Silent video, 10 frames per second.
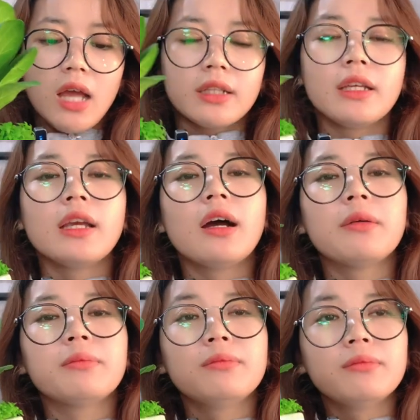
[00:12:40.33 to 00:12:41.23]
thì
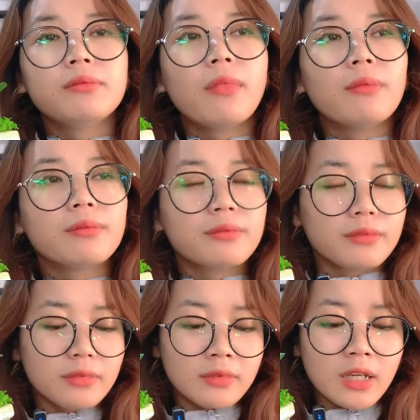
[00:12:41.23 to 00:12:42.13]
um,
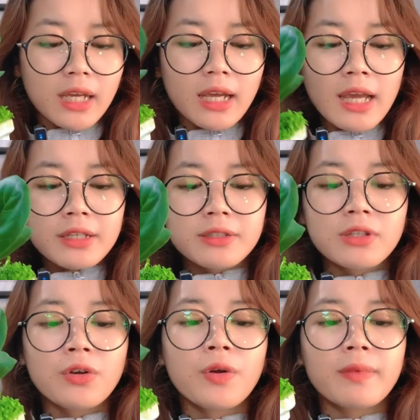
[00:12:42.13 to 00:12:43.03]
cái cây
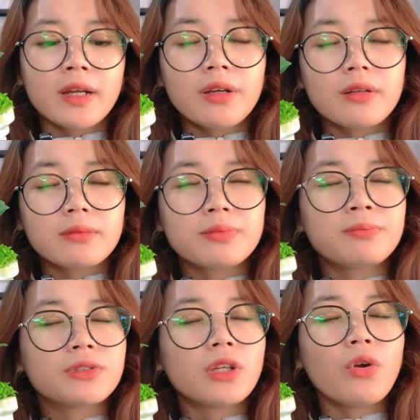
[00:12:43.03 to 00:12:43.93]
showroom
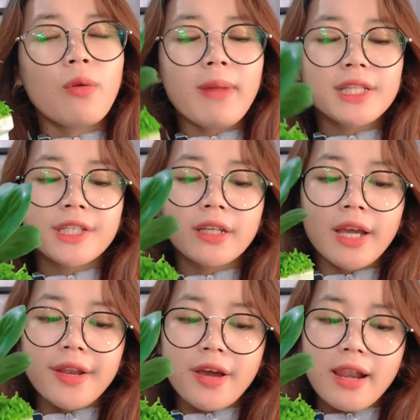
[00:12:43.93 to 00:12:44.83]
showroom chín
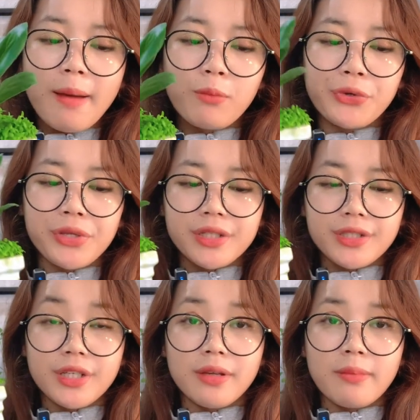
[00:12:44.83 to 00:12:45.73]
cây đời là một địa
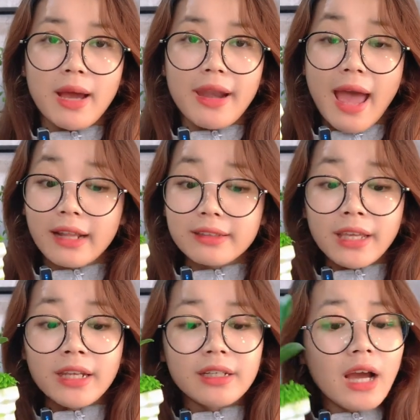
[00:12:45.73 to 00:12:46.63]
chỉ mà đáng
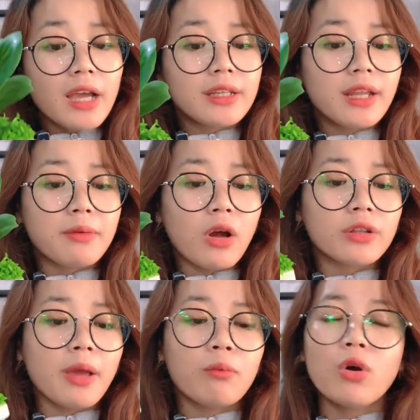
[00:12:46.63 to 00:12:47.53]
tin cậy để có
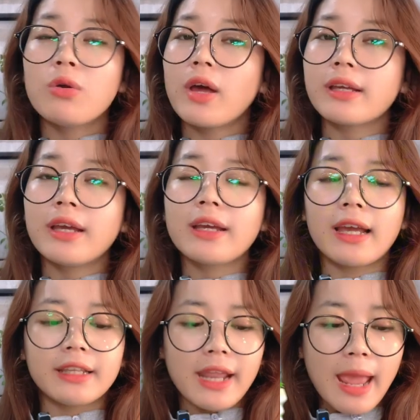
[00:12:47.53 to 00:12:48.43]
thể mua loại cây
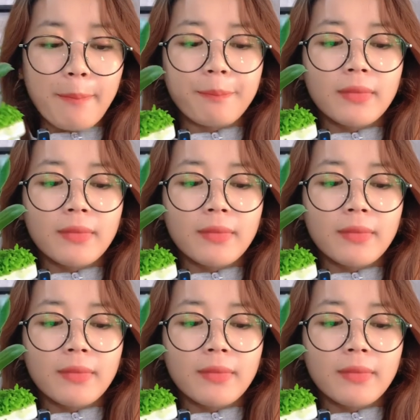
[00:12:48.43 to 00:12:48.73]
cảnh đẹp